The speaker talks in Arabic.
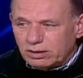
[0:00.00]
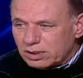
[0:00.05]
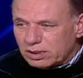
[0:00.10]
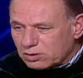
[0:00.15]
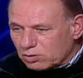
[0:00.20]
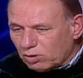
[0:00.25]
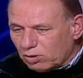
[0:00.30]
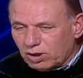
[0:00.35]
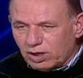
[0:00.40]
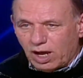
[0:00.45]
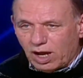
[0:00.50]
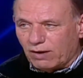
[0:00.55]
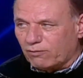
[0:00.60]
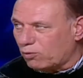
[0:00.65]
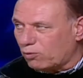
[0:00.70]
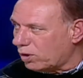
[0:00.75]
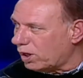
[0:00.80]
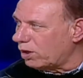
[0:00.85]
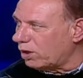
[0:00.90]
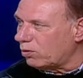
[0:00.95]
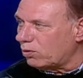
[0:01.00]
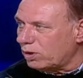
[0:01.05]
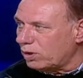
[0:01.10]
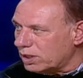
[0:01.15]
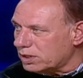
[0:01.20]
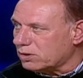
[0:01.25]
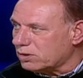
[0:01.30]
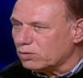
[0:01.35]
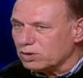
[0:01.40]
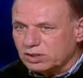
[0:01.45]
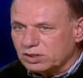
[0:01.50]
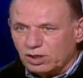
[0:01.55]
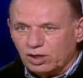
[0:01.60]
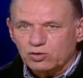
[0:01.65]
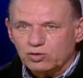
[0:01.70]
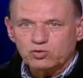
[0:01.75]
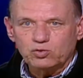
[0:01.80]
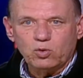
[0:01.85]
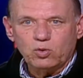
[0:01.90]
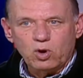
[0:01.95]
الناس الكل نعرفوا كانوا لي
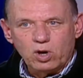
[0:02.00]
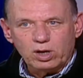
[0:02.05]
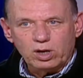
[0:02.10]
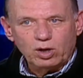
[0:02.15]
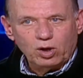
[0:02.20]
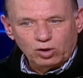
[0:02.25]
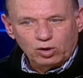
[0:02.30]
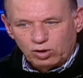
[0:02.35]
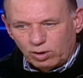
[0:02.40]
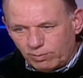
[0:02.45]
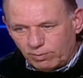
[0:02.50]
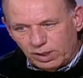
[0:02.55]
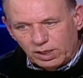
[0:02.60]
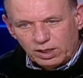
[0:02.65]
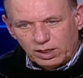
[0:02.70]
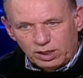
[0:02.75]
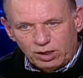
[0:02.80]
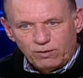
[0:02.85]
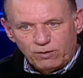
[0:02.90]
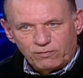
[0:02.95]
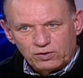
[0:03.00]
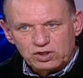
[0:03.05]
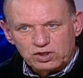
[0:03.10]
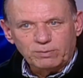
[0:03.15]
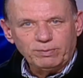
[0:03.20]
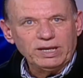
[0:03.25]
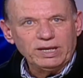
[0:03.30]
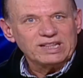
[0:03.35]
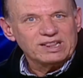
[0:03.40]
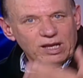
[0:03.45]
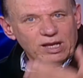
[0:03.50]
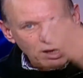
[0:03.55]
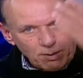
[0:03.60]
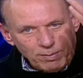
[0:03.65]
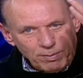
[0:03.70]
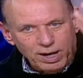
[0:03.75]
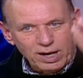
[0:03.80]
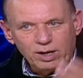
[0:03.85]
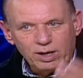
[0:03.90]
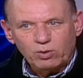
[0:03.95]
زونسيان جوار القدم يرينيو في الجمعيات
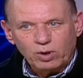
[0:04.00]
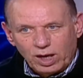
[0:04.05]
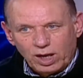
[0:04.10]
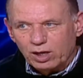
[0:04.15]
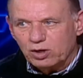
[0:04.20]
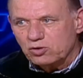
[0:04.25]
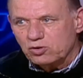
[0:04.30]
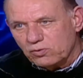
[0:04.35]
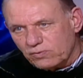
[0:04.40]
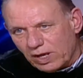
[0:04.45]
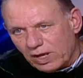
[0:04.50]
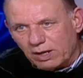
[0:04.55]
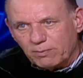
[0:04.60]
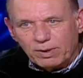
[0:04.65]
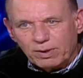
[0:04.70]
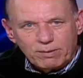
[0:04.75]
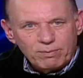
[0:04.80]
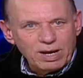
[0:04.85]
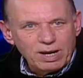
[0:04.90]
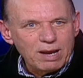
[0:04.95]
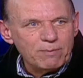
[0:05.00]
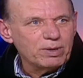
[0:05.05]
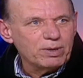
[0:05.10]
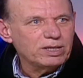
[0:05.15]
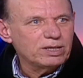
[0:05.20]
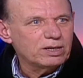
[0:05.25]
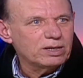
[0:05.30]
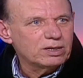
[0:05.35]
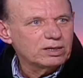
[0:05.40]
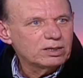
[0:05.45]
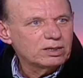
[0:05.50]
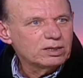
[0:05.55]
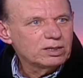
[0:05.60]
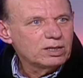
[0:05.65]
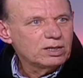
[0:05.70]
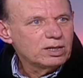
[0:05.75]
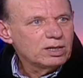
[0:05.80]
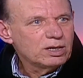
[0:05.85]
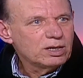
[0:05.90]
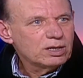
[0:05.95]
الكبار ويخرجوا فيها كبر من العبيه صحيح
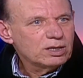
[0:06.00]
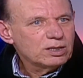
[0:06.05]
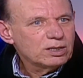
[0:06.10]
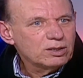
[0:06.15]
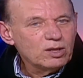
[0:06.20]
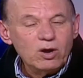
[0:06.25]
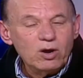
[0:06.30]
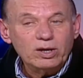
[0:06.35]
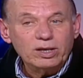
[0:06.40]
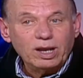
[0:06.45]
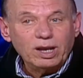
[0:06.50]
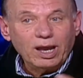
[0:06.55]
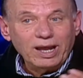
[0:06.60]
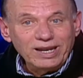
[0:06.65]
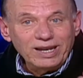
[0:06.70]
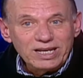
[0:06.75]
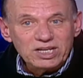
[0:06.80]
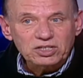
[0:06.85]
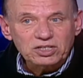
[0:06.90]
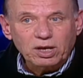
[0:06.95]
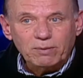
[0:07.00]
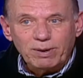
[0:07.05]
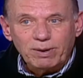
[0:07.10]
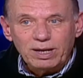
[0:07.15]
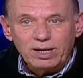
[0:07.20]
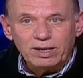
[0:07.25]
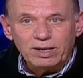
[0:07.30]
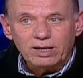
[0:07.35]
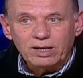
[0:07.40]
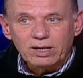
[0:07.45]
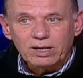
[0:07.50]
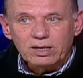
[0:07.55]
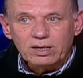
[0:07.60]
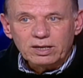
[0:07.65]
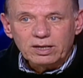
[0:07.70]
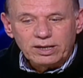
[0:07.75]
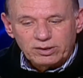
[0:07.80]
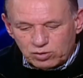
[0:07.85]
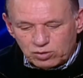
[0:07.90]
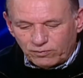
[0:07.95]
دونك علاش قبل
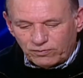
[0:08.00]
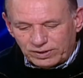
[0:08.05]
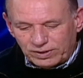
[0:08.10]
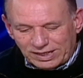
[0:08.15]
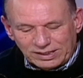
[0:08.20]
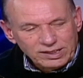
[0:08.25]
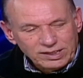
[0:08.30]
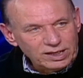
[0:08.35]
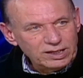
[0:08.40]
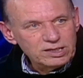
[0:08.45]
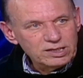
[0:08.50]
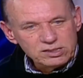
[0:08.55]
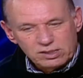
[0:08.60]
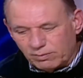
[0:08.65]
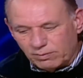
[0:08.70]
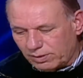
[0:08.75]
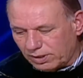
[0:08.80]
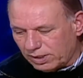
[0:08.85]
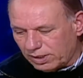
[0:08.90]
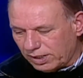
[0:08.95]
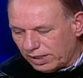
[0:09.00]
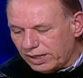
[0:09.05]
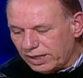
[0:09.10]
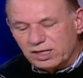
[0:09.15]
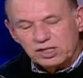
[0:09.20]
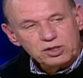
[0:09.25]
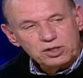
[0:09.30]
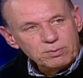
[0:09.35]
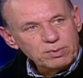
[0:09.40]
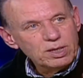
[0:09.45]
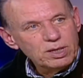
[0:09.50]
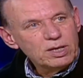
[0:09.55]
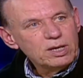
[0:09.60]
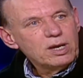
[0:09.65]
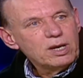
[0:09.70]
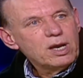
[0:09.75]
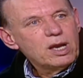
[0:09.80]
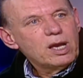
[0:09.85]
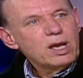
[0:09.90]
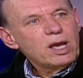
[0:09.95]
شوف نعطيك ان اكزامبل انا جم...
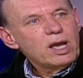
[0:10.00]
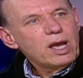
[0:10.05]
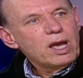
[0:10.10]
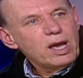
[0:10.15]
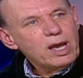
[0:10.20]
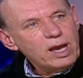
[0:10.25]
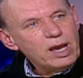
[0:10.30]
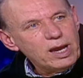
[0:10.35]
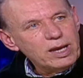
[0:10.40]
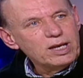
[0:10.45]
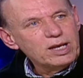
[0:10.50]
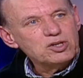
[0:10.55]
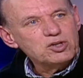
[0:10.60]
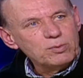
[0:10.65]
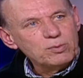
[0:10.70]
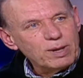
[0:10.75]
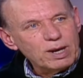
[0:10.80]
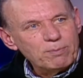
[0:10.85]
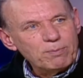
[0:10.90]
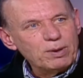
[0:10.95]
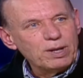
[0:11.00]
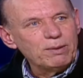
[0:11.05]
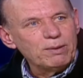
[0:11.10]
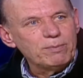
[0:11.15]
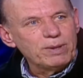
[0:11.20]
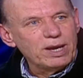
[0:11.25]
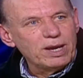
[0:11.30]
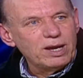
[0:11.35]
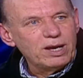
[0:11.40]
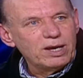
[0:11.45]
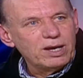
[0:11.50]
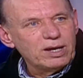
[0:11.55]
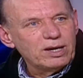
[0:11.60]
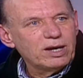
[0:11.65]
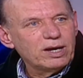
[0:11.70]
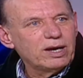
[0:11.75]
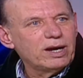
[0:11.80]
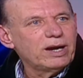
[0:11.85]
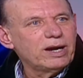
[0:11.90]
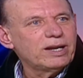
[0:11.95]
البطحه كانت موجوده انا جو مرابيل بيان ما
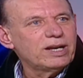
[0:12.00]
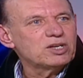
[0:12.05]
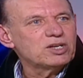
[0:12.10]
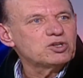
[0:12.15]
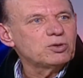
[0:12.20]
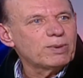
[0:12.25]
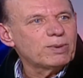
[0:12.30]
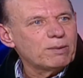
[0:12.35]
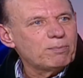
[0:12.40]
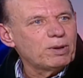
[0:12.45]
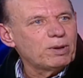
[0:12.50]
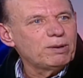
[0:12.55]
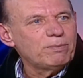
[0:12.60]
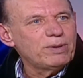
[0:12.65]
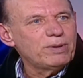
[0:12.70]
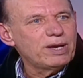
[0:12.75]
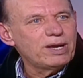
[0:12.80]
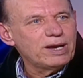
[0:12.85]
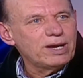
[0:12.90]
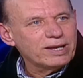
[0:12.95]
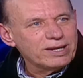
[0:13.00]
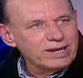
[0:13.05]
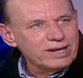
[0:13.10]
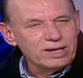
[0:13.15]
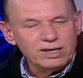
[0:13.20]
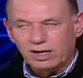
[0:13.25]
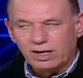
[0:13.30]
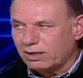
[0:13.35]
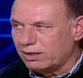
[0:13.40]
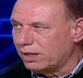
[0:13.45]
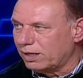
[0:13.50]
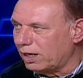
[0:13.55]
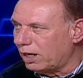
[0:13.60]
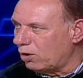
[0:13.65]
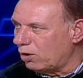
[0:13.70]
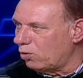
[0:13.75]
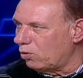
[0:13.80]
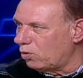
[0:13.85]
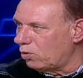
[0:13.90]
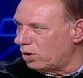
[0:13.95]
كانتش موجوده انا جو مرابيل بيان اريانا
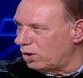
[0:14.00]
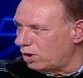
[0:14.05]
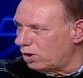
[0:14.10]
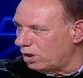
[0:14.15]
هاو